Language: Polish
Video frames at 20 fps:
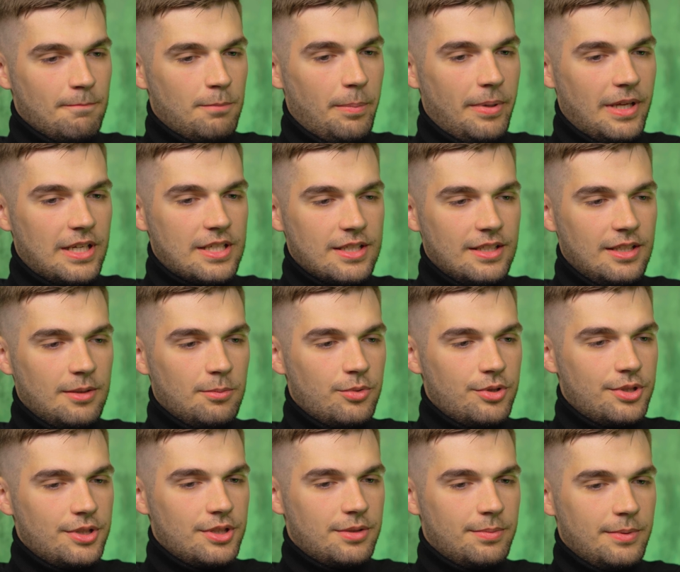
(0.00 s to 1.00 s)
Po pierwsze, nie
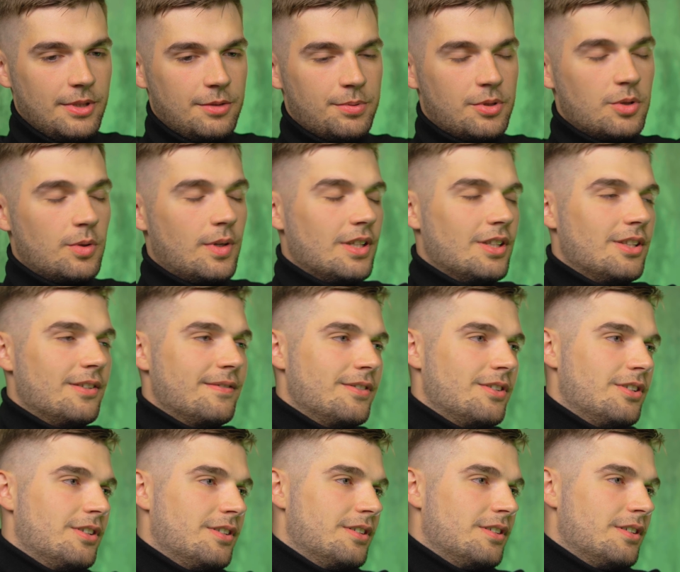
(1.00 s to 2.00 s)
musisz mieć
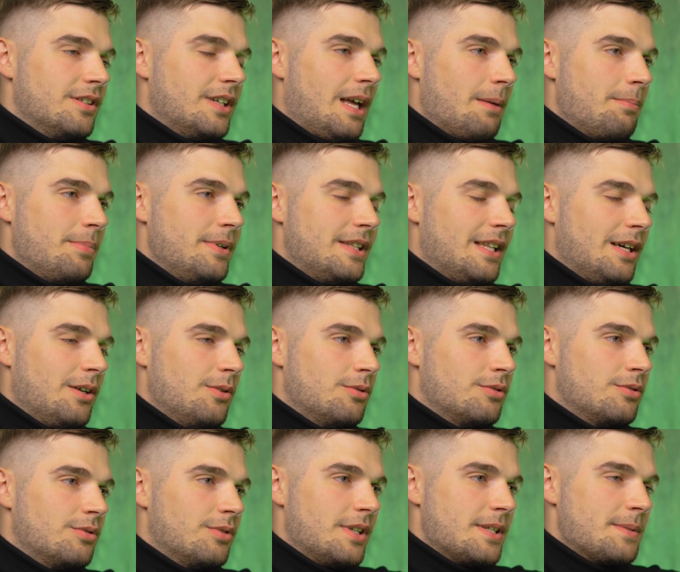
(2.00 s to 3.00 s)
przykładowo kapitału,
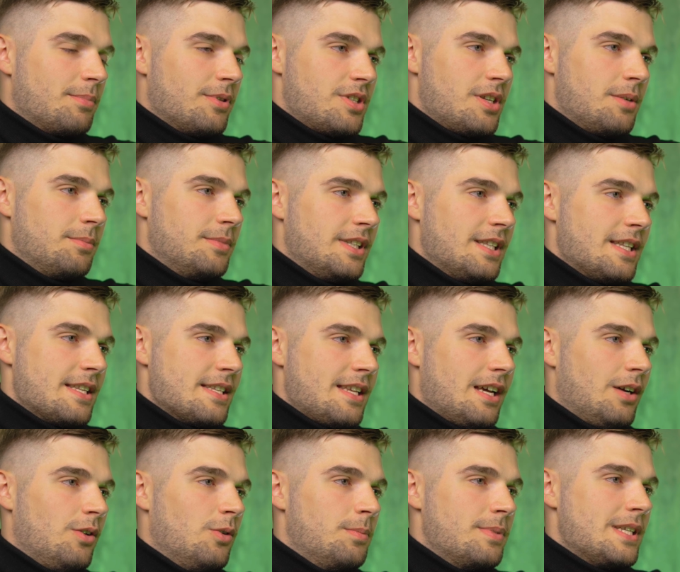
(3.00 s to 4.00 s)
który jest potrzebny do
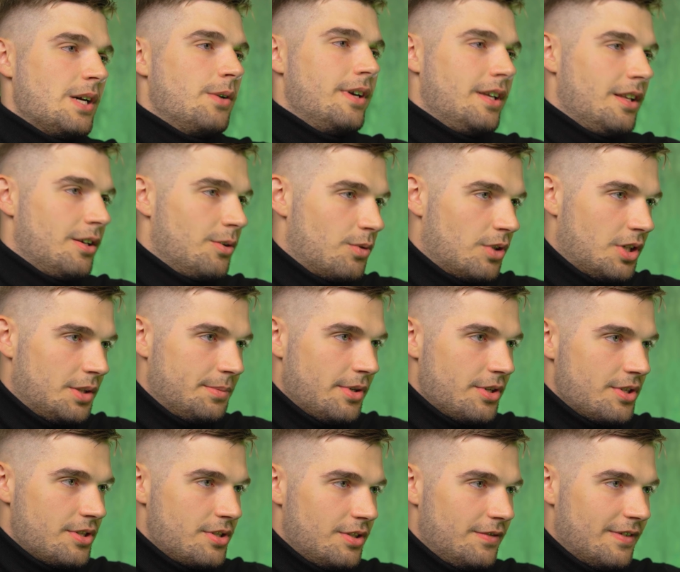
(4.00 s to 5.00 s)
zakup całej
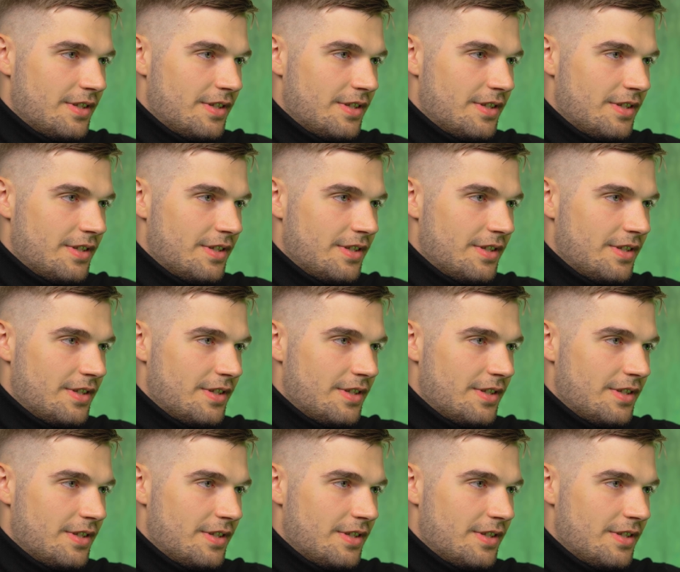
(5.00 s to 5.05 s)
nieruchomości,